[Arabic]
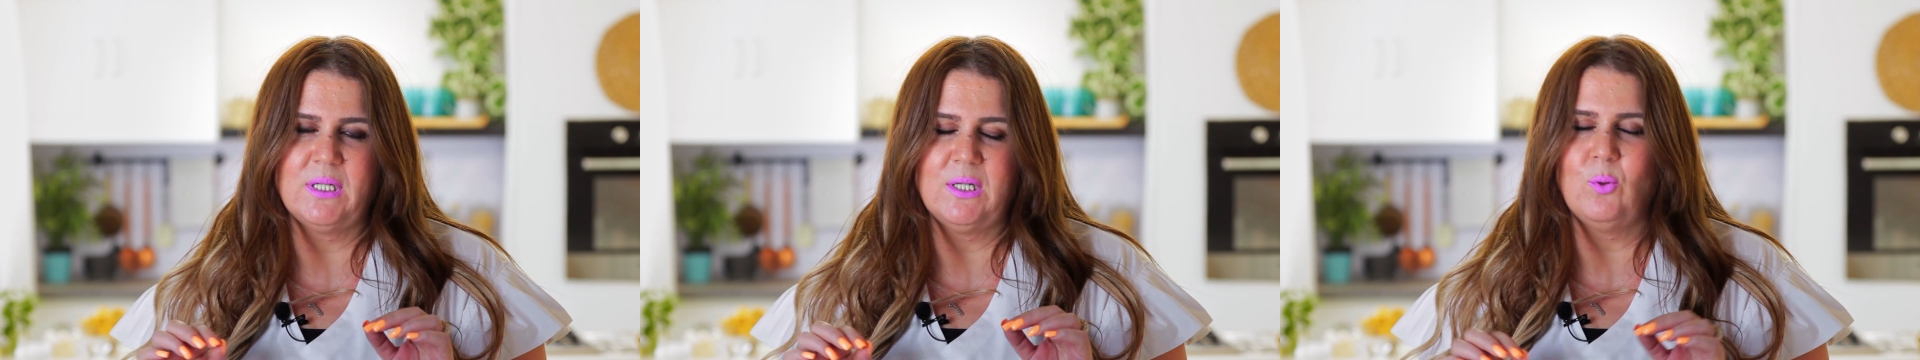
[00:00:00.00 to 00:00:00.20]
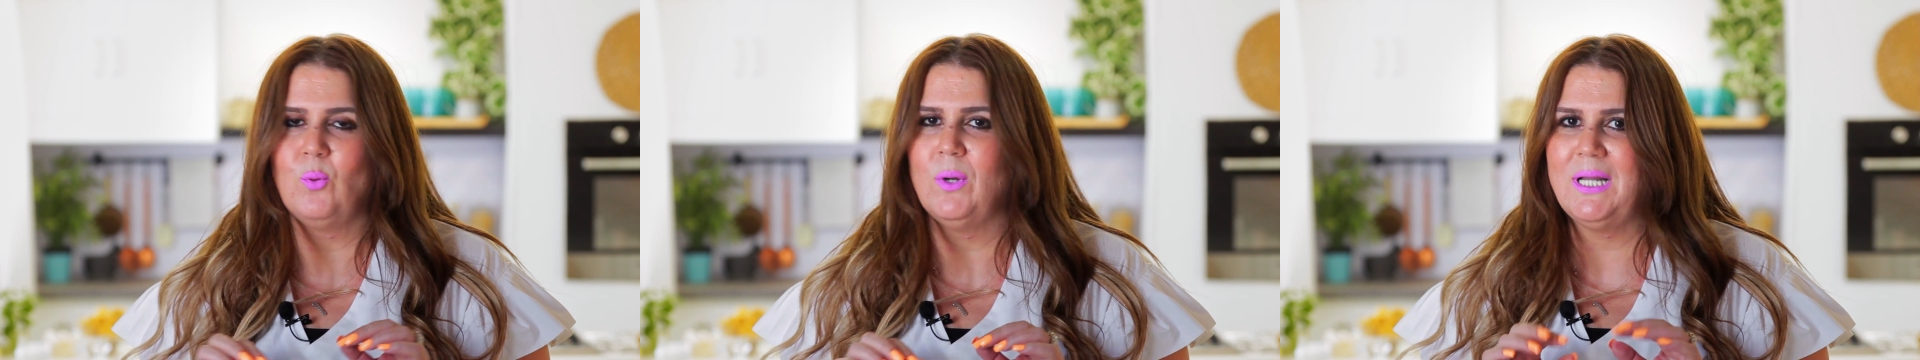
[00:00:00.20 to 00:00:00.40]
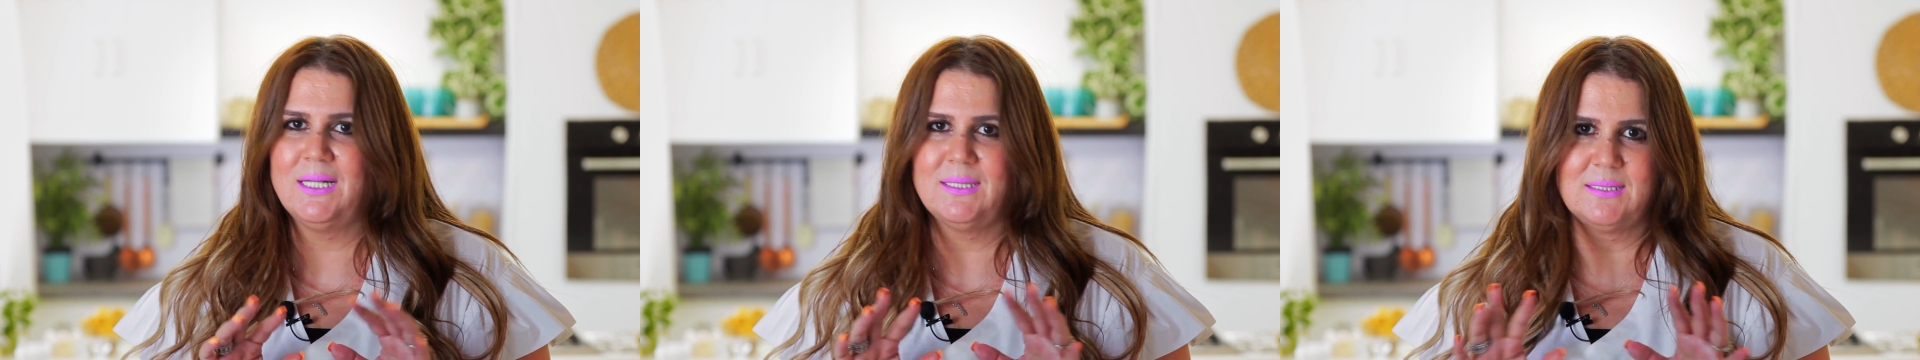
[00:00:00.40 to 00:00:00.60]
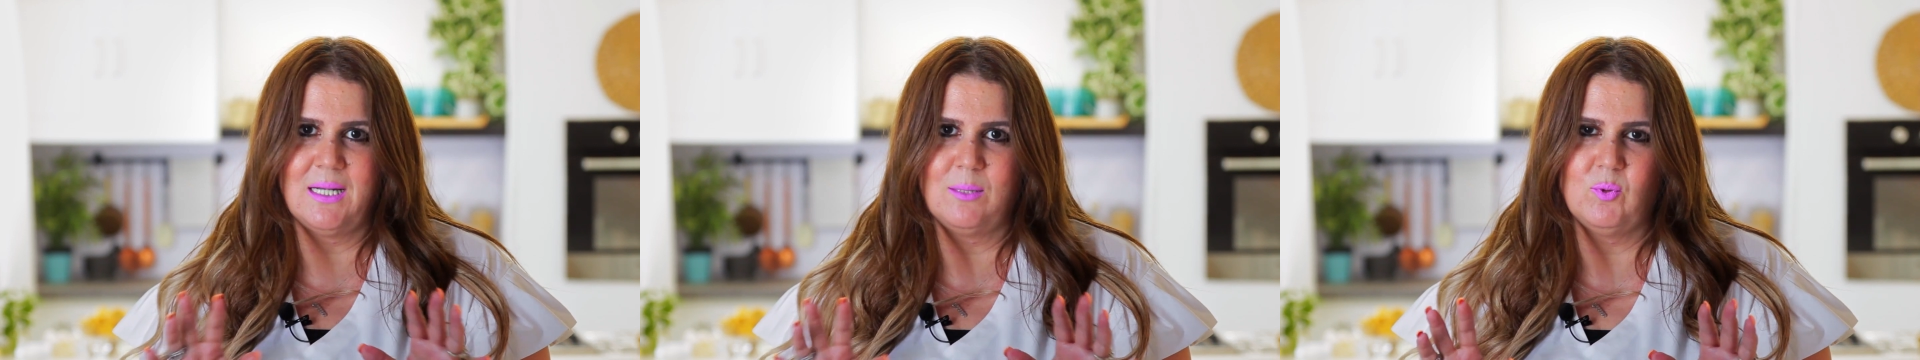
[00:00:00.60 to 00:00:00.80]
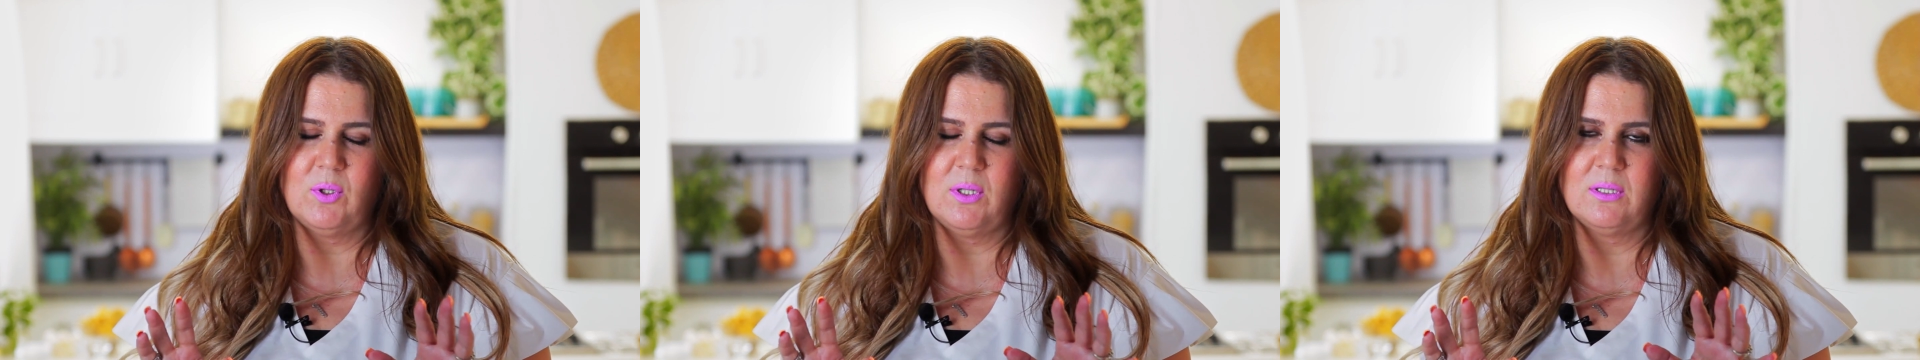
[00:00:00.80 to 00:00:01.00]
ايديكم ولا
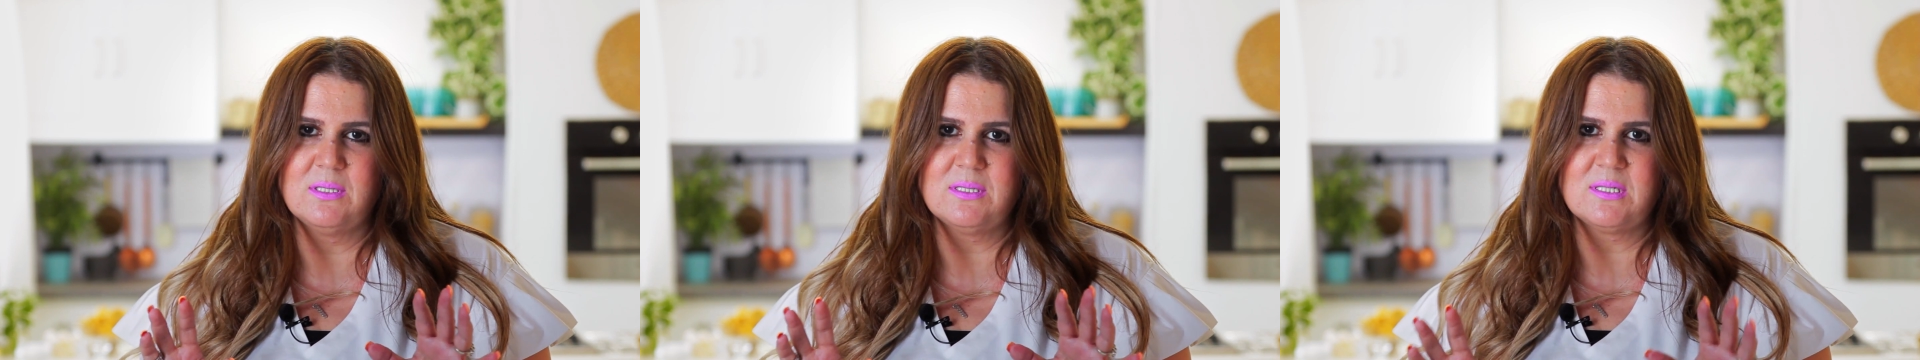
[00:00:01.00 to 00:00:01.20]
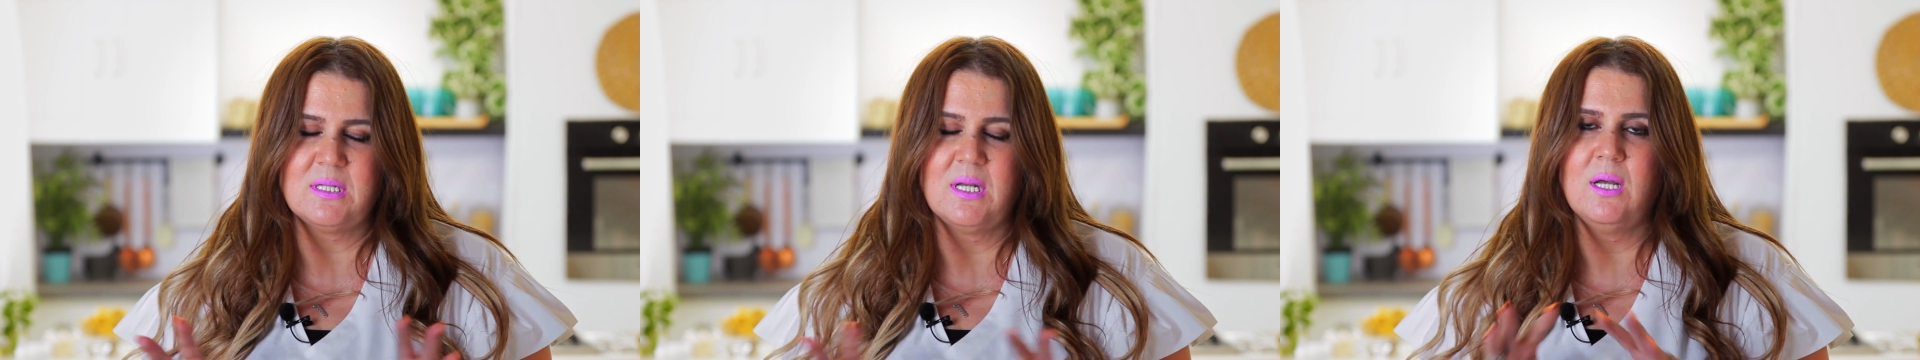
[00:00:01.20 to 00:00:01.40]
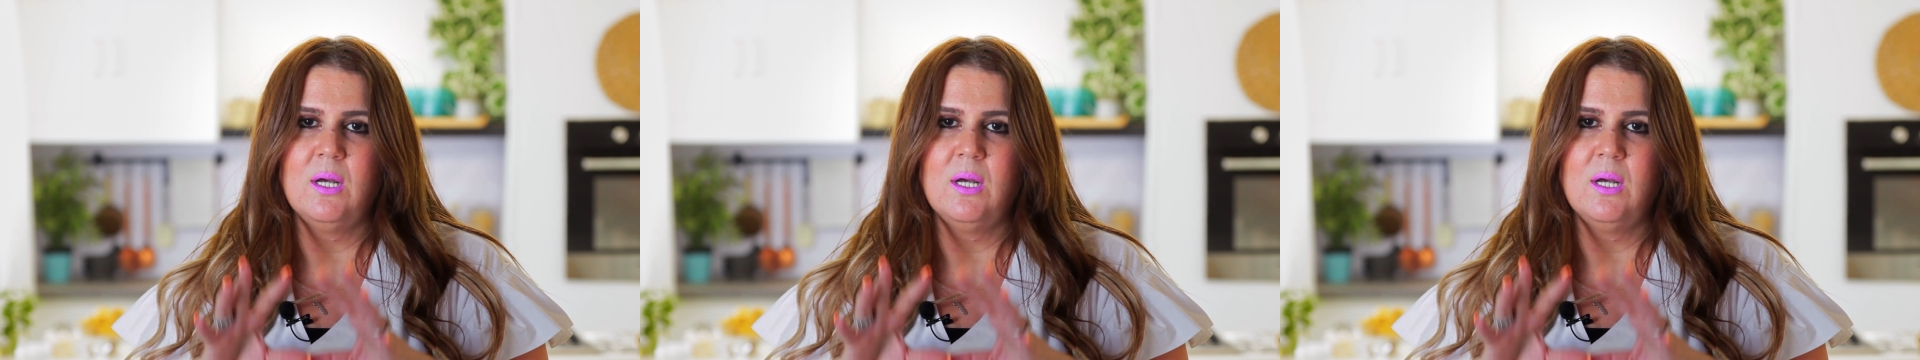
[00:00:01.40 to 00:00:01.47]
هتتعبوا خالص